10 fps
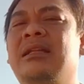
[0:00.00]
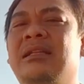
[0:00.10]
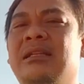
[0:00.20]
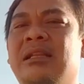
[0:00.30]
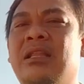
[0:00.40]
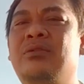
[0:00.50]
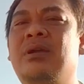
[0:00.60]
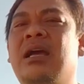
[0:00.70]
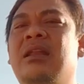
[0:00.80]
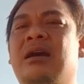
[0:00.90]
dan juga
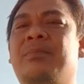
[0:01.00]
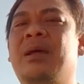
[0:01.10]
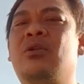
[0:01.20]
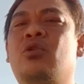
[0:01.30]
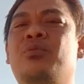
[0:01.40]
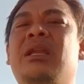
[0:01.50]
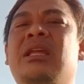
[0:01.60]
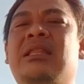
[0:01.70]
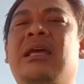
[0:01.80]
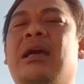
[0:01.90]
kelengkapan dokumen
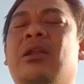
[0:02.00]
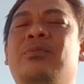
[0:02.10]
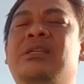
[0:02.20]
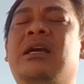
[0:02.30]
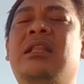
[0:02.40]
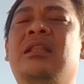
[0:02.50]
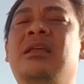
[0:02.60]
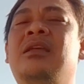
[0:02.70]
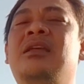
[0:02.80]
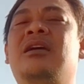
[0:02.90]
kita. Kalau misalkan
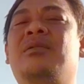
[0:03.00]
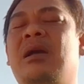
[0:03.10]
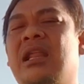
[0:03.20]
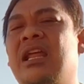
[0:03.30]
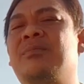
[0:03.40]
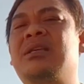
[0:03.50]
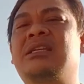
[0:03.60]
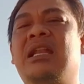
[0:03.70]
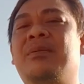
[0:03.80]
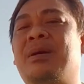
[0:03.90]
kemarin masih
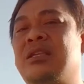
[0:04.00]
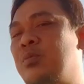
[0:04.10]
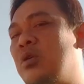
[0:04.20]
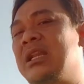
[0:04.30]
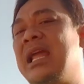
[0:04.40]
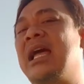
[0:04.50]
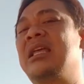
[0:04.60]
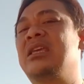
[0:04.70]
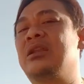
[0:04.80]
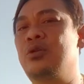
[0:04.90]
ada paspor yang
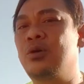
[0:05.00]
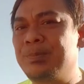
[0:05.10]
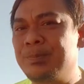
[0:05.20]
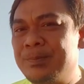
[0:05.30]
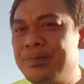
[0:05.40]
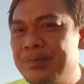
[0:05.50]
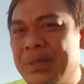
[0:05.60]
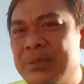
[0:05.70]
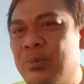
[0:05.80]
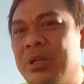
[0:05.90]
hidup,
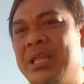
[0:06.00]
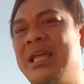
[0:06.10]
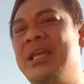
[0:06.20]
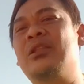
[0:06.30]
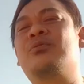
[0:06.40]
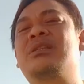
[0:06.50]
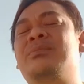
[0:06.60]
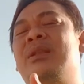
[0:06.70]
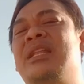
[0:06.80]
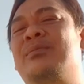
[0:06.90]
paspornya itu masih
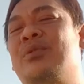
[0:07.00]
mending, mungkin